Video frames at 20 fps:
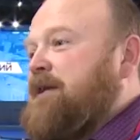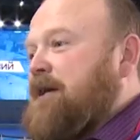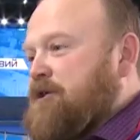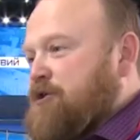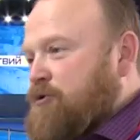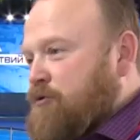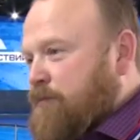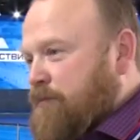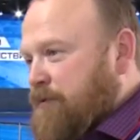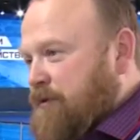
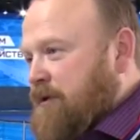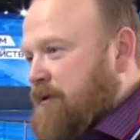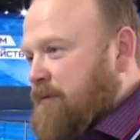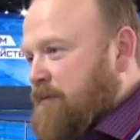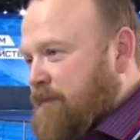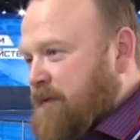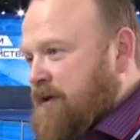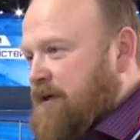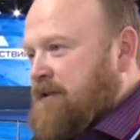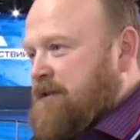наш опыт
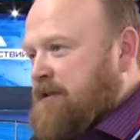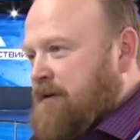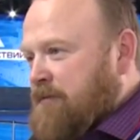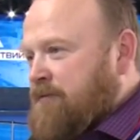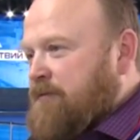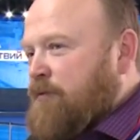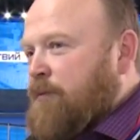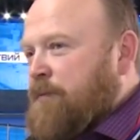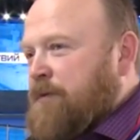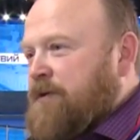показал,
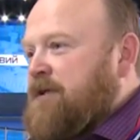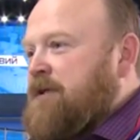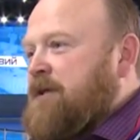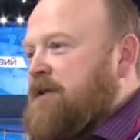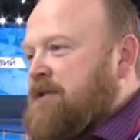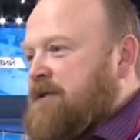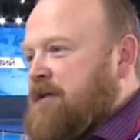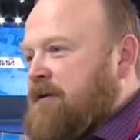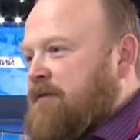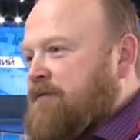опыт
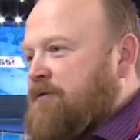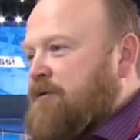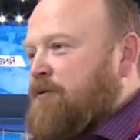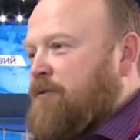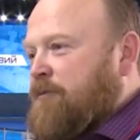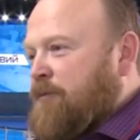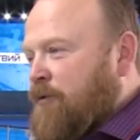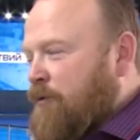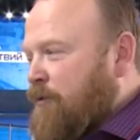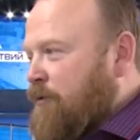Ненецкого
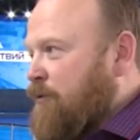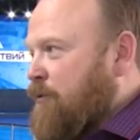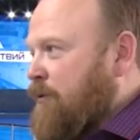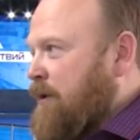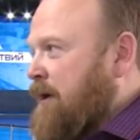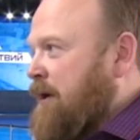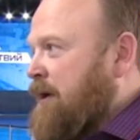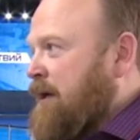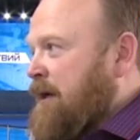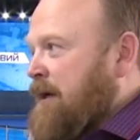автономного
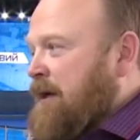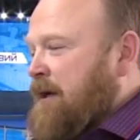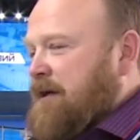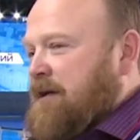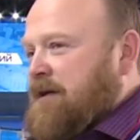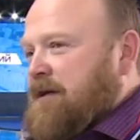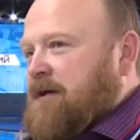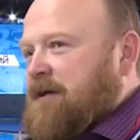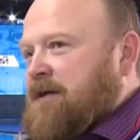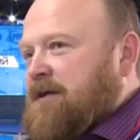округа,
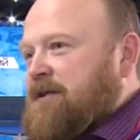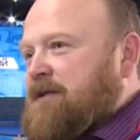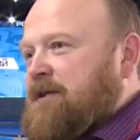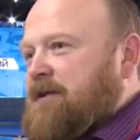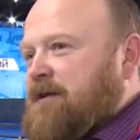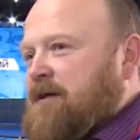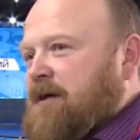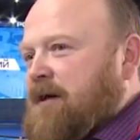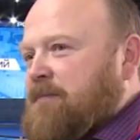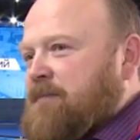а,
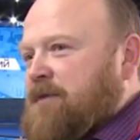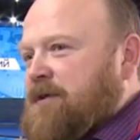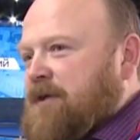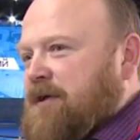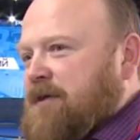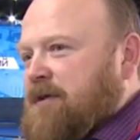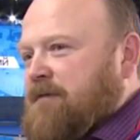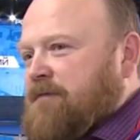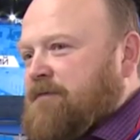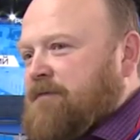где
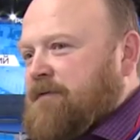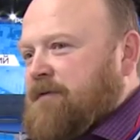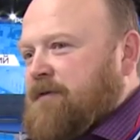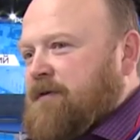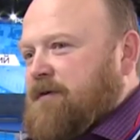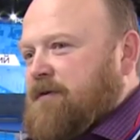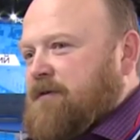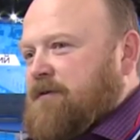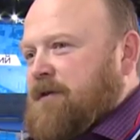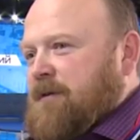объектов
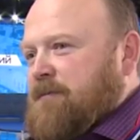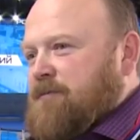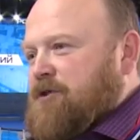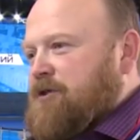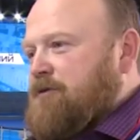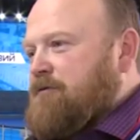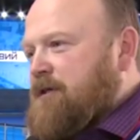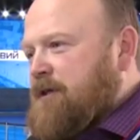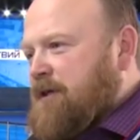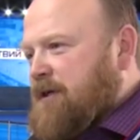а, там,
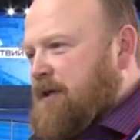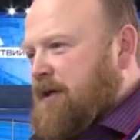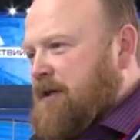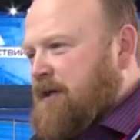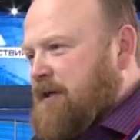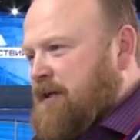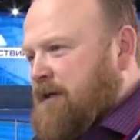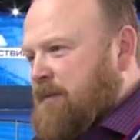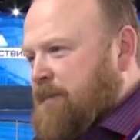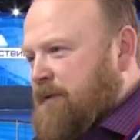живых
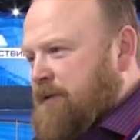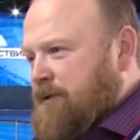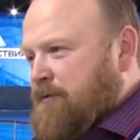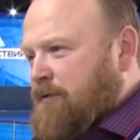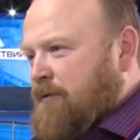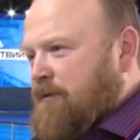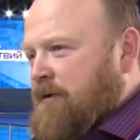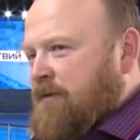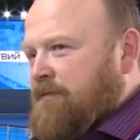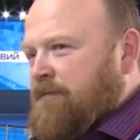каких-то
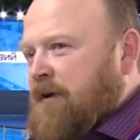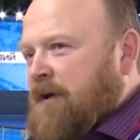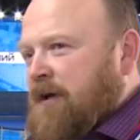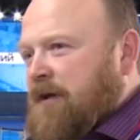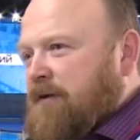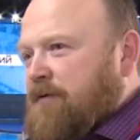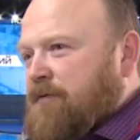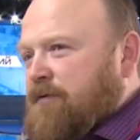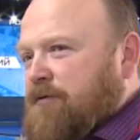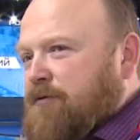поселков,
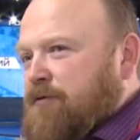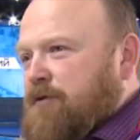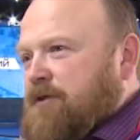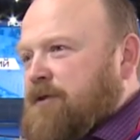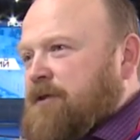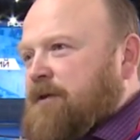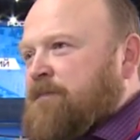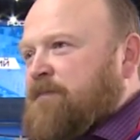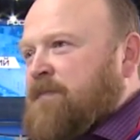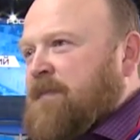ну, то
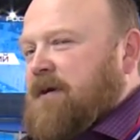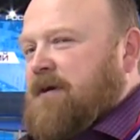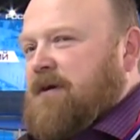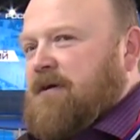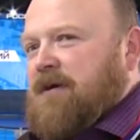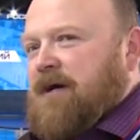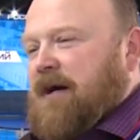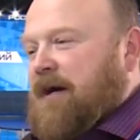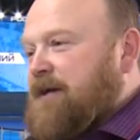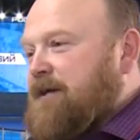есть
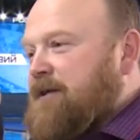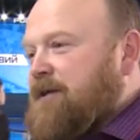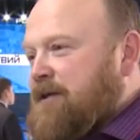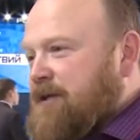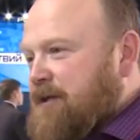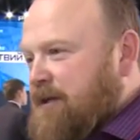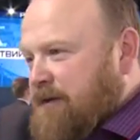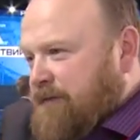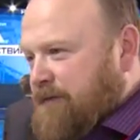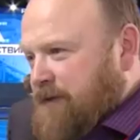Э,
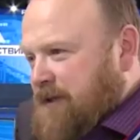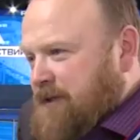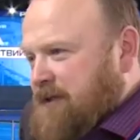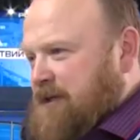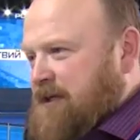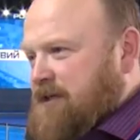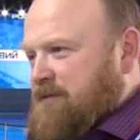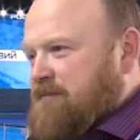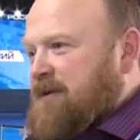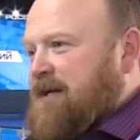ориентиров, так
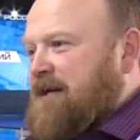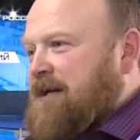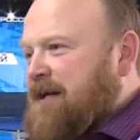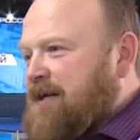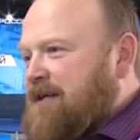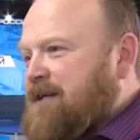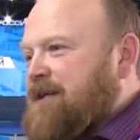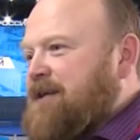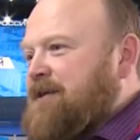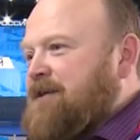скажем, на
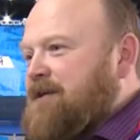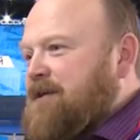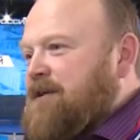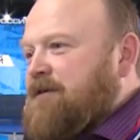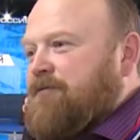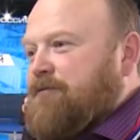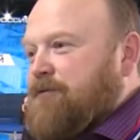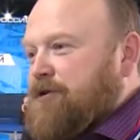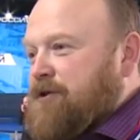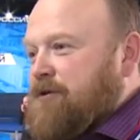карте
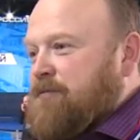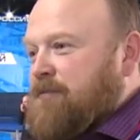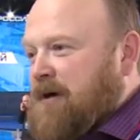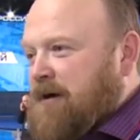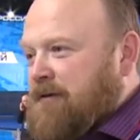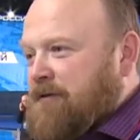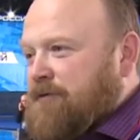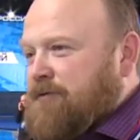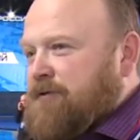ориентиров очень мало.